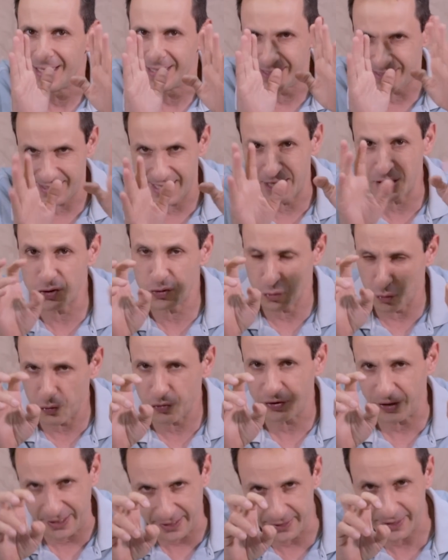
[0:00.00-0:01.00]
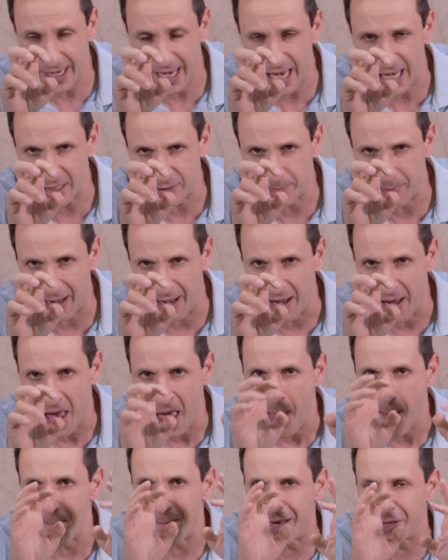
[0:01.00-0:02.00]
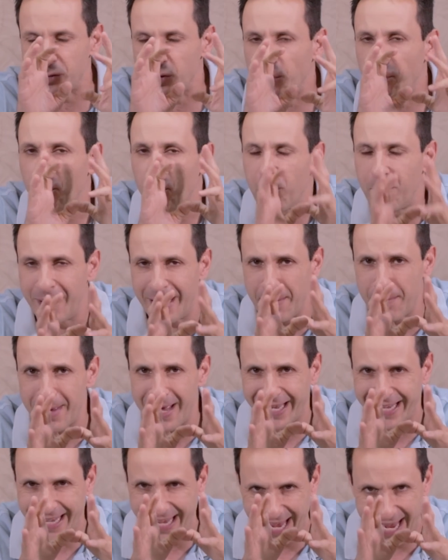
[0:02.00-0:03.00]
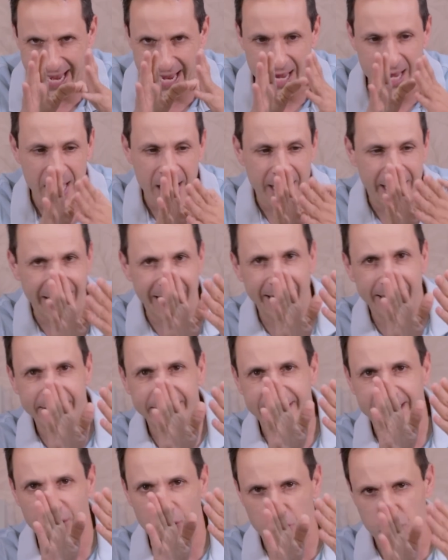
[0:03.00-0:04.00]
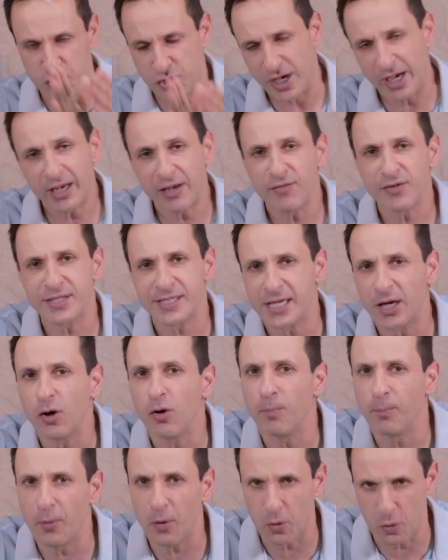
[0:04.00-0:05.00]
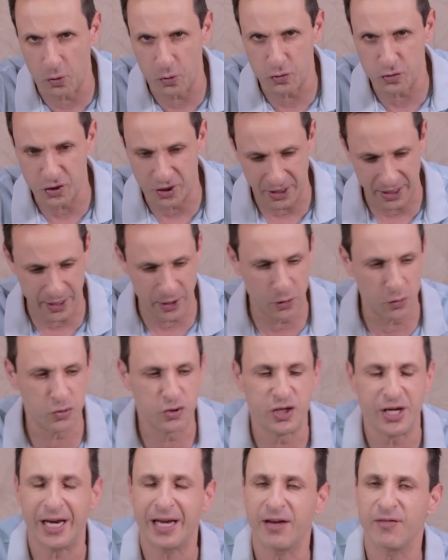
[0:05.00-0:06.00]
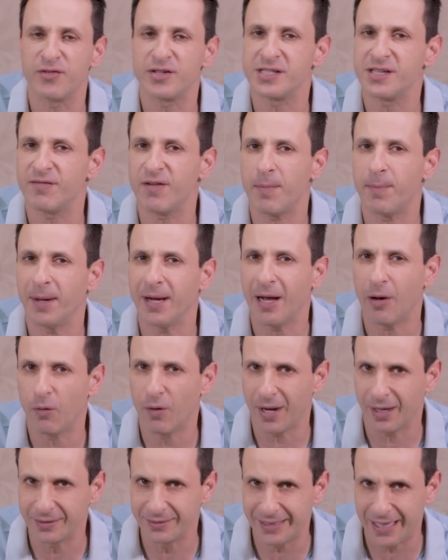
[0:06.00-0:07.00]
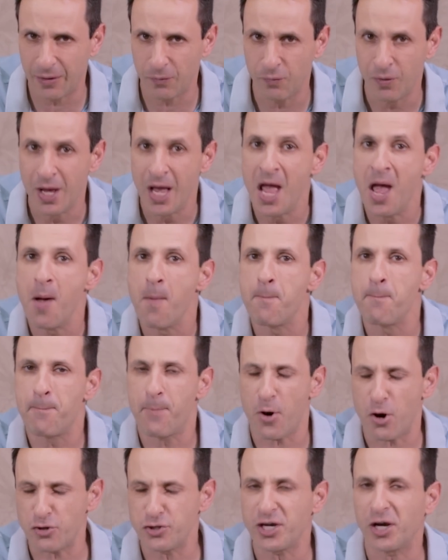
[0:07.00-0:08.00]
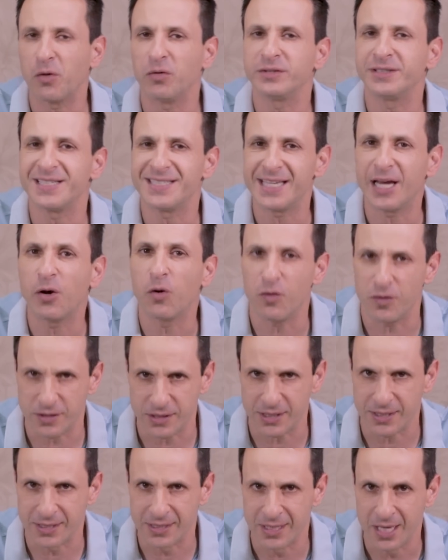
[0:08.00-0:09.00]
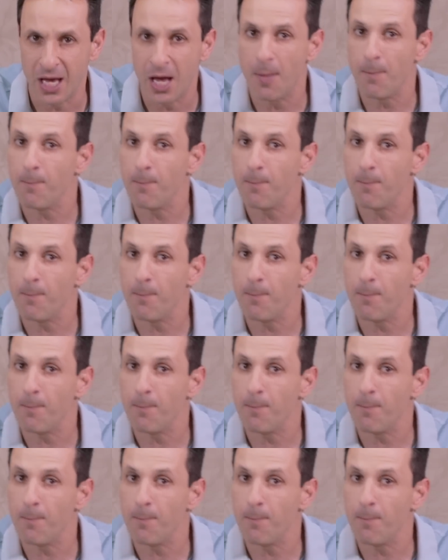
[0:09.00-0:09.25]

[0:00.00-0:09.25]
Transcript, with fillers: Sem juros, entre aspas. Mas o problema é que entre o dia que você comprou hoje e o dia que você vai pagar o cartão, pode acontecer coisas